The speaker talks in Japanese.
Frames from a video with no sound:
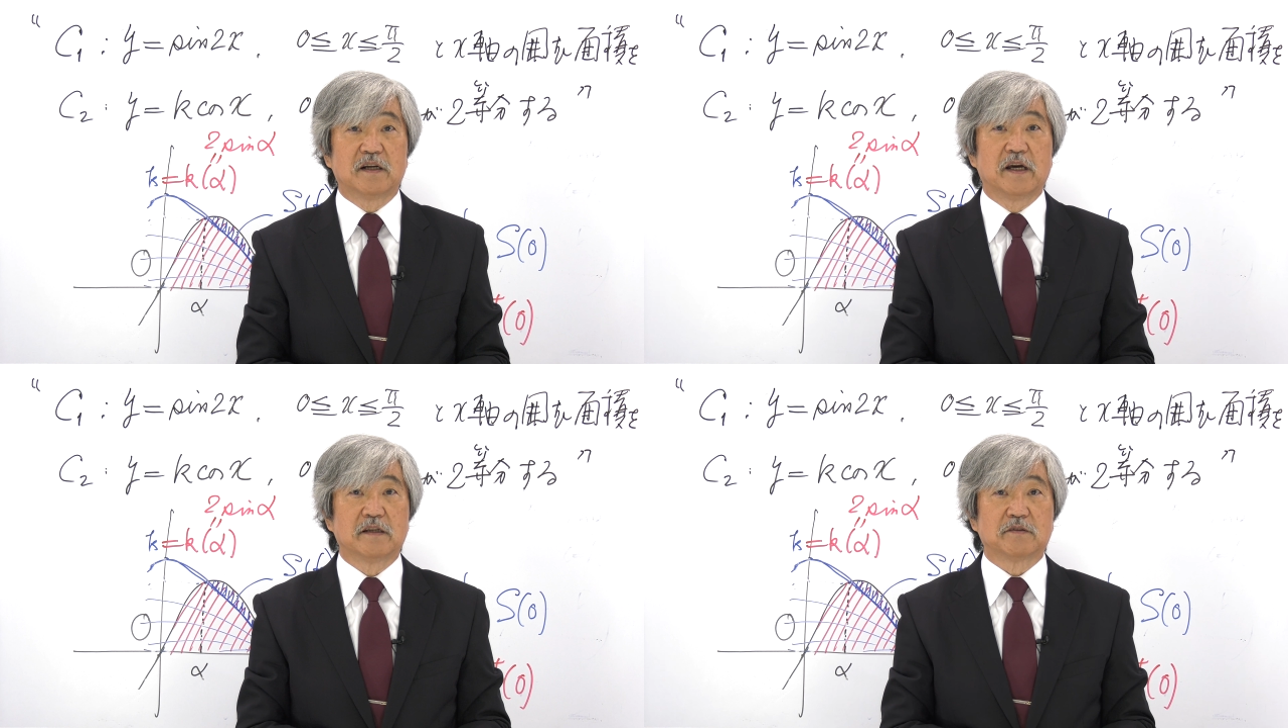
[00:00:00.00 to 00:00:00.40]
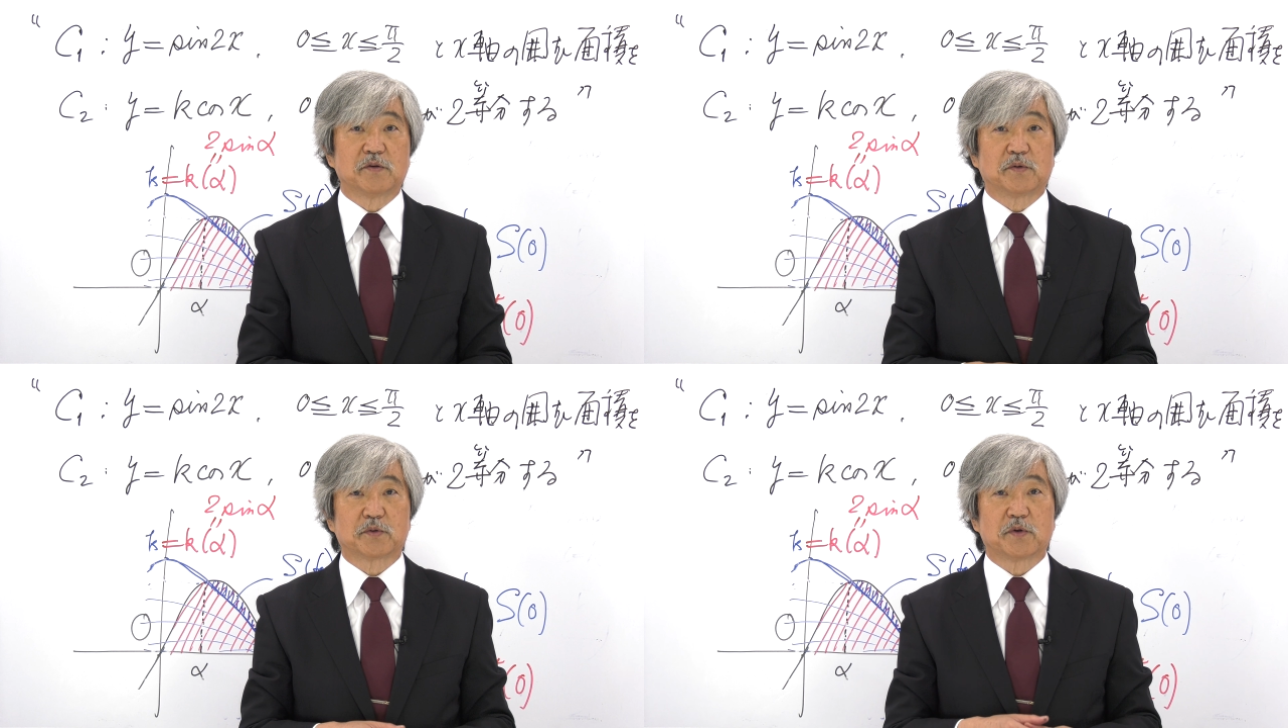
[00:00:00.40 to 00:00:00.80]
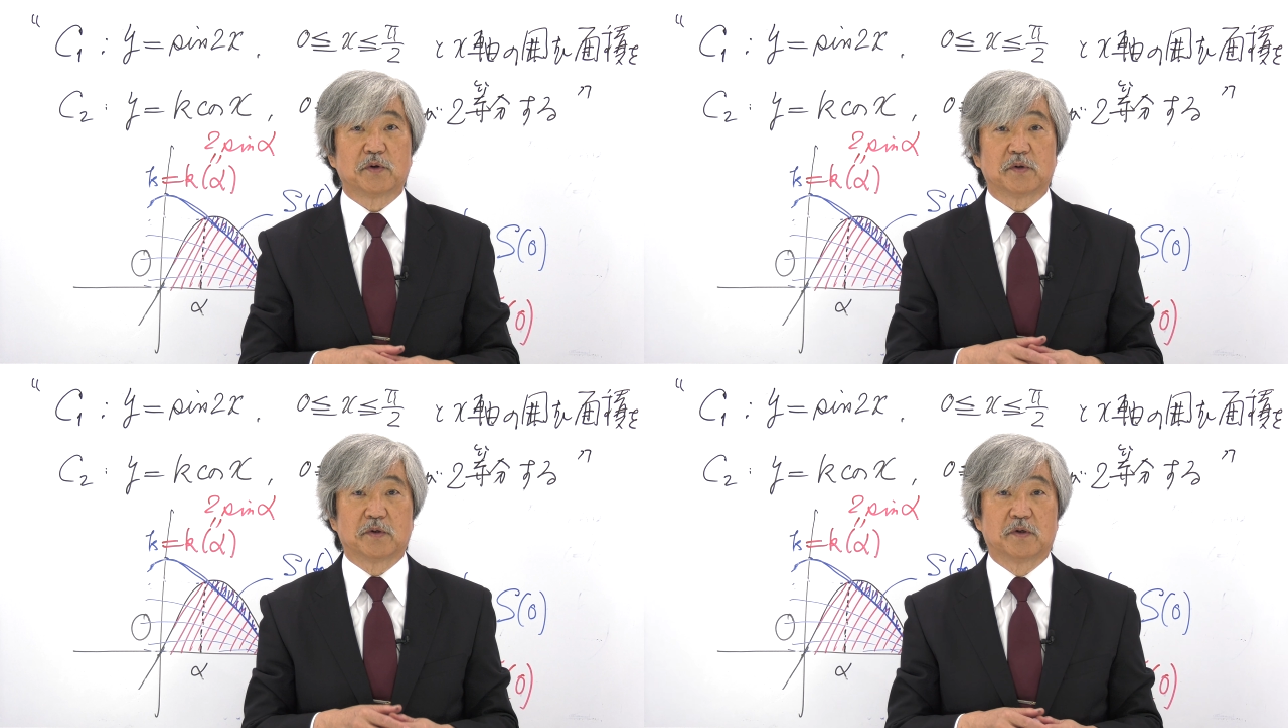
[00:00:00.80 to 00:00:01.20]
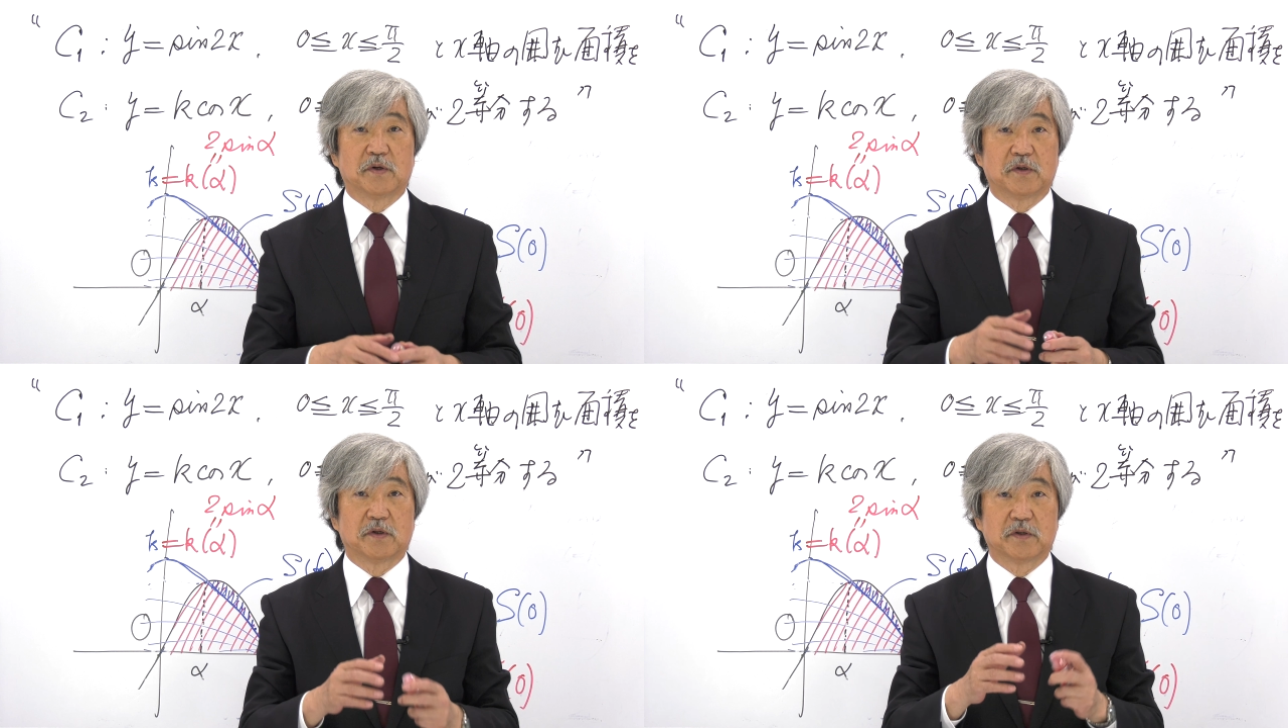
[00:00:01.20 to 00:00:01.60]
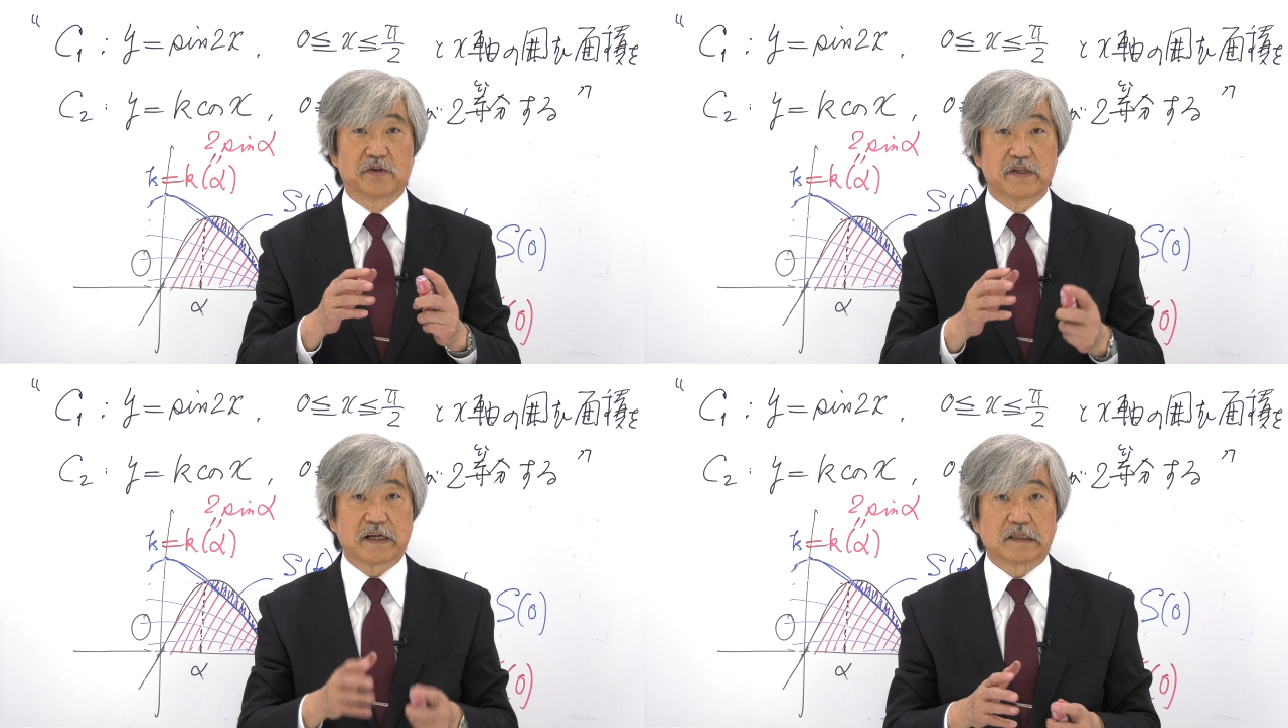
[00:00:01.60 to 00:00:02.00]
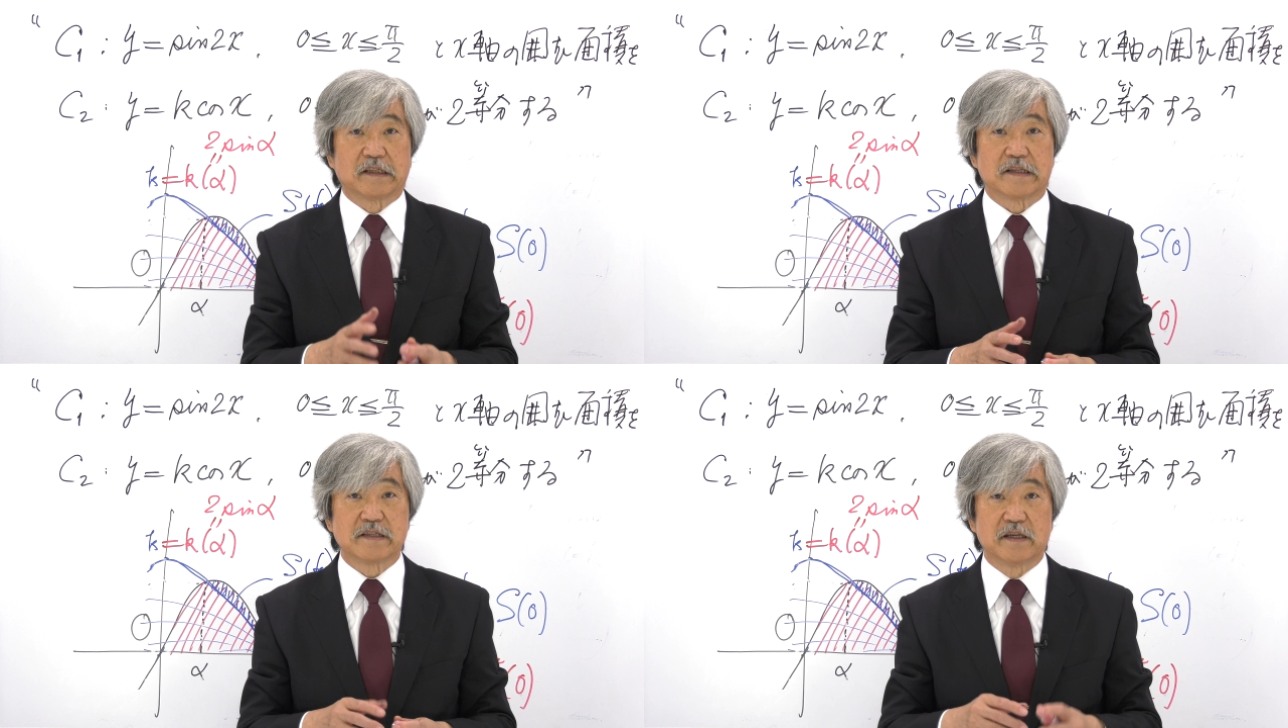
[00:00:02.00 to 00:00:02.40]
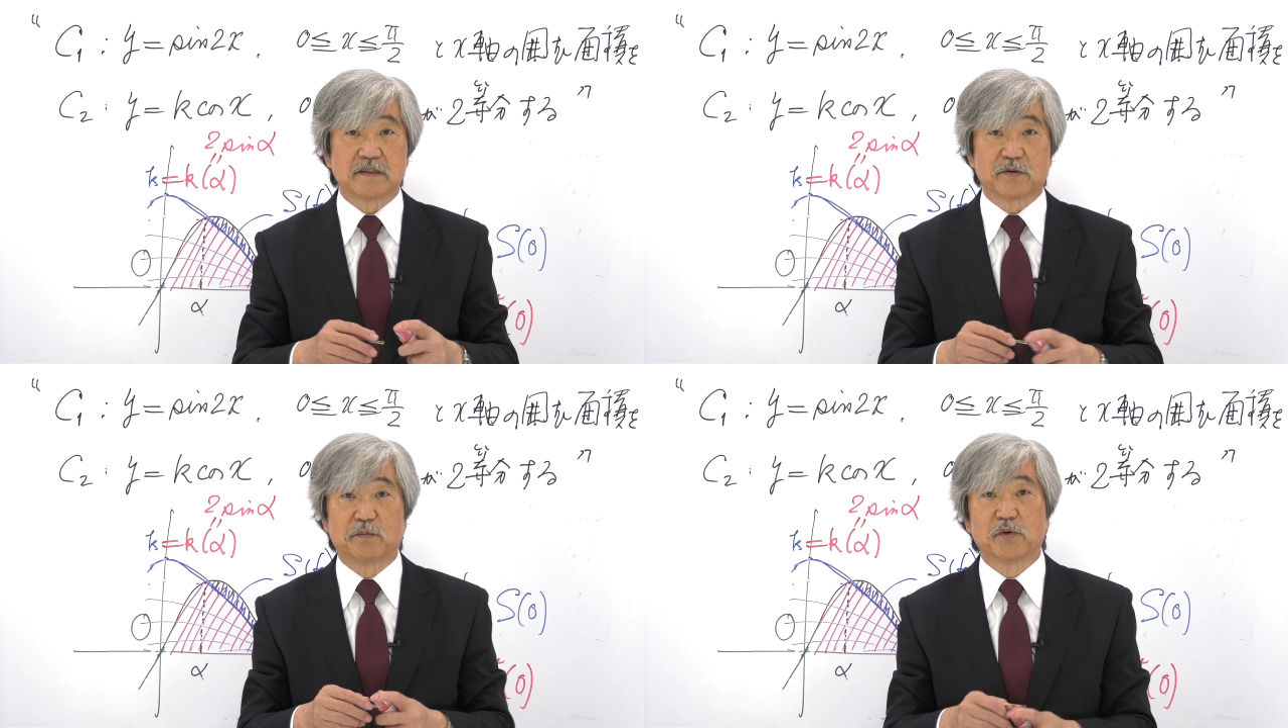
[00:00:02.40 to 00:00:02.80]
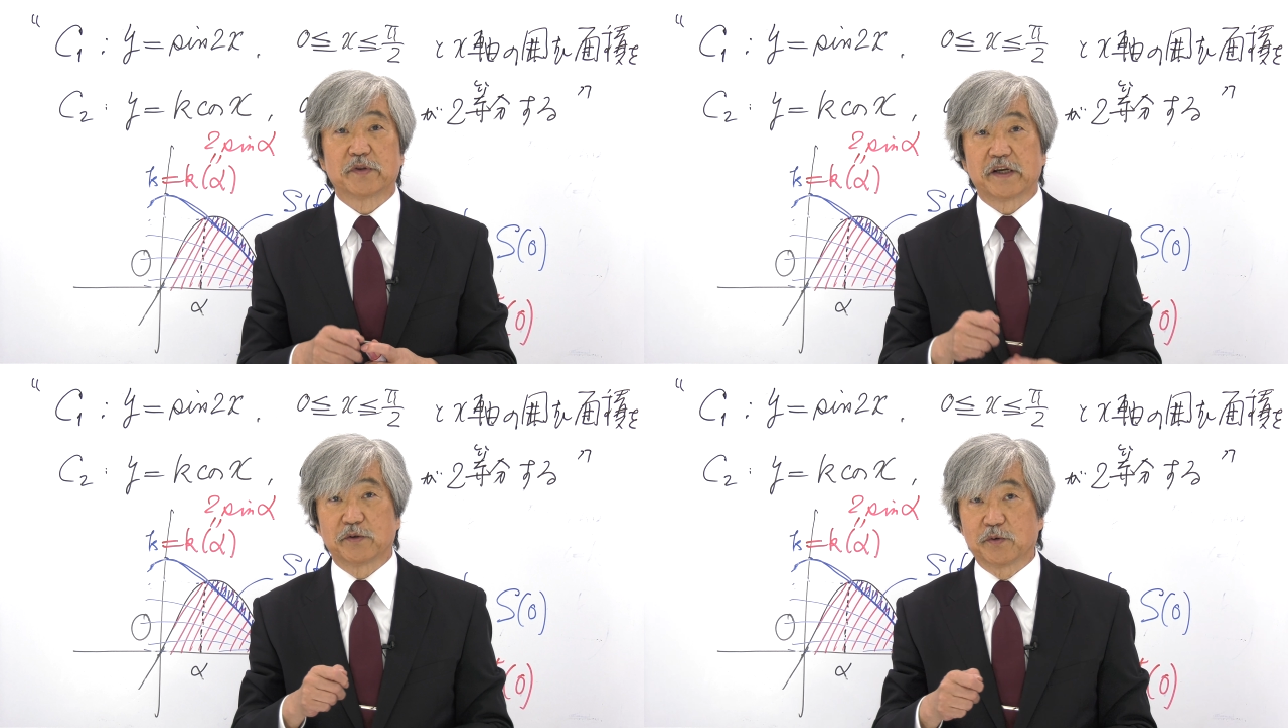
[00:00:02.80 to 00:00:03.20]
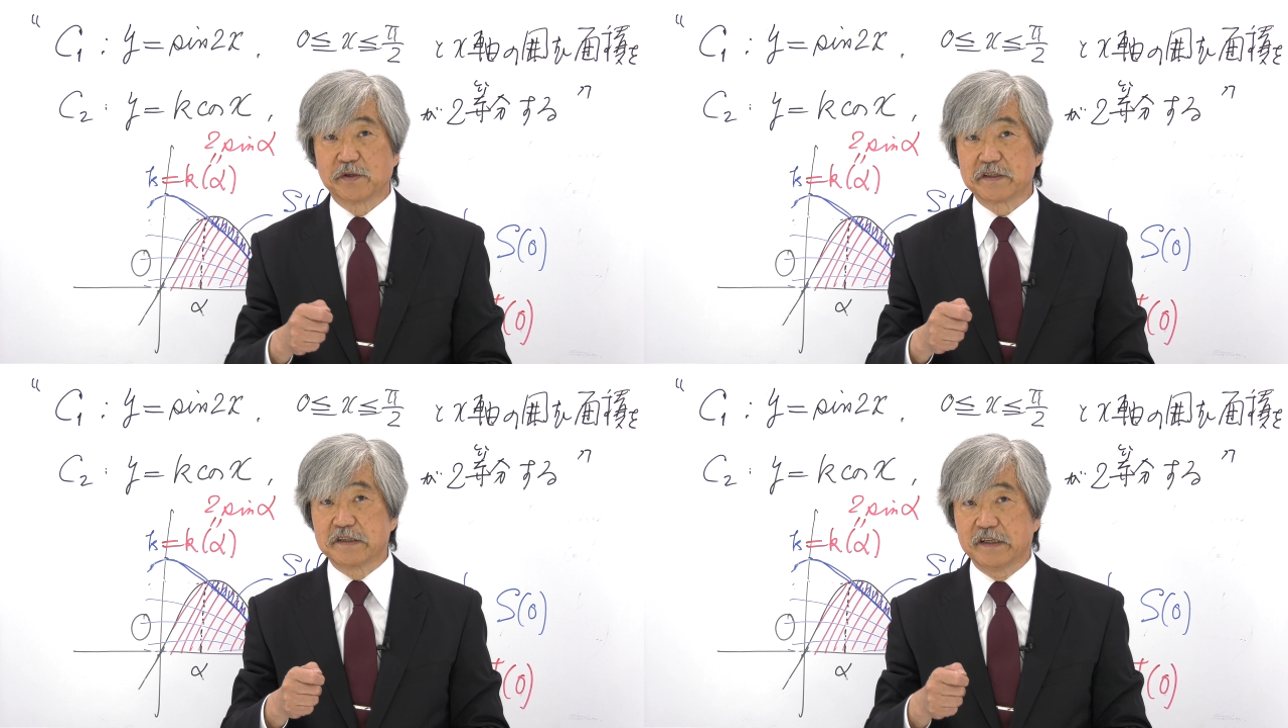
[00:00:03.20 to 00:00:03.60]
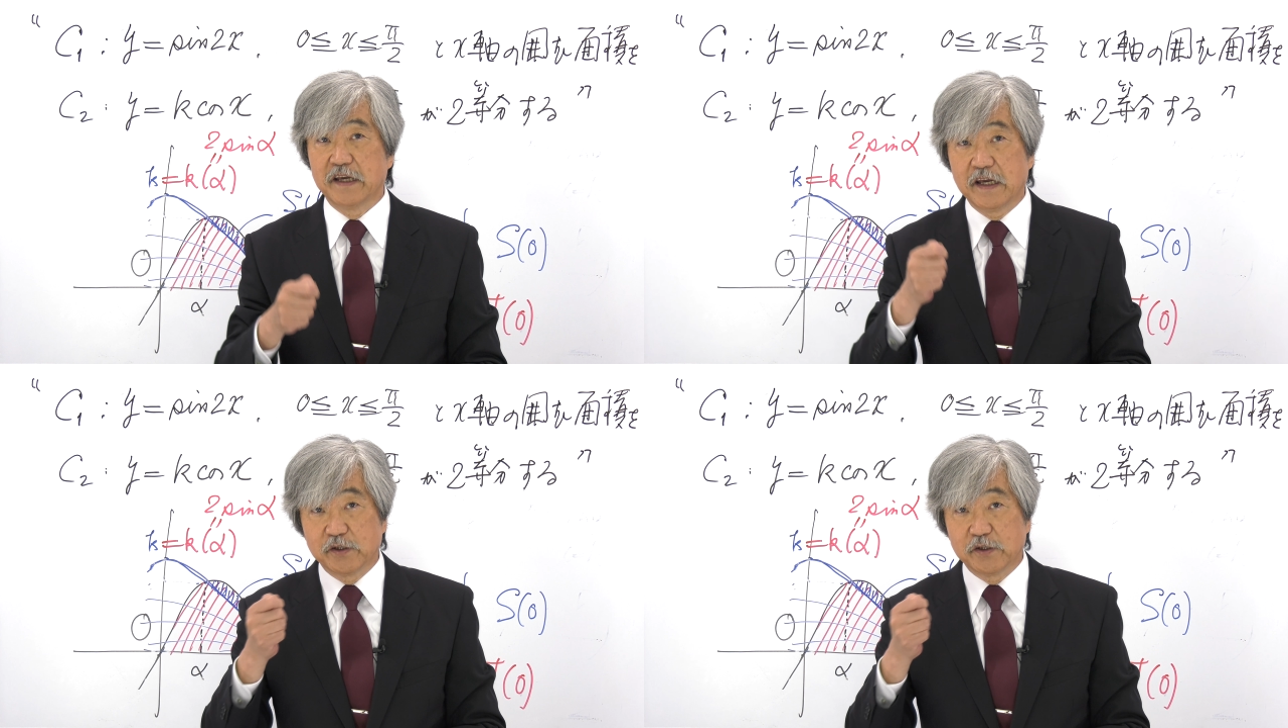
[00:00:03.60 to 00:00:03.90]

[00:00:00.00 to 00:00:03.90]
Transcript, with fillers: えるということの中でですねその問題の本質に